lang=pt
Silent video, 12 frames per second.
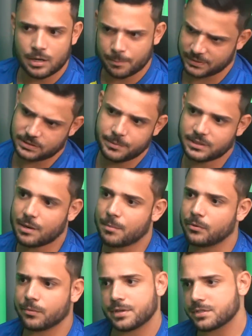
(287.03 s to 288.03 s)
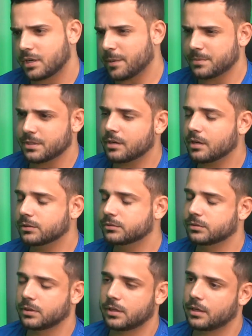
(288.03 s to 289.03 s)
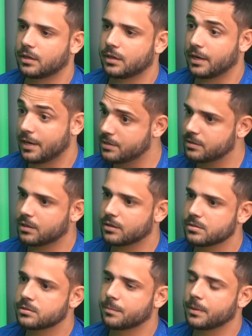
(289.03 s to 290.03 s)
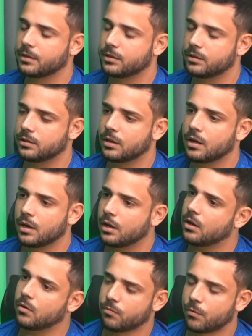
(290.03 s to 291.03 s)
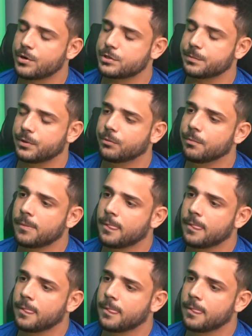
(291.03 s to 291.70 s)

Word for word: Mas também trabalho com handicap de cantos, é, reis cantos também, que é um forte meu.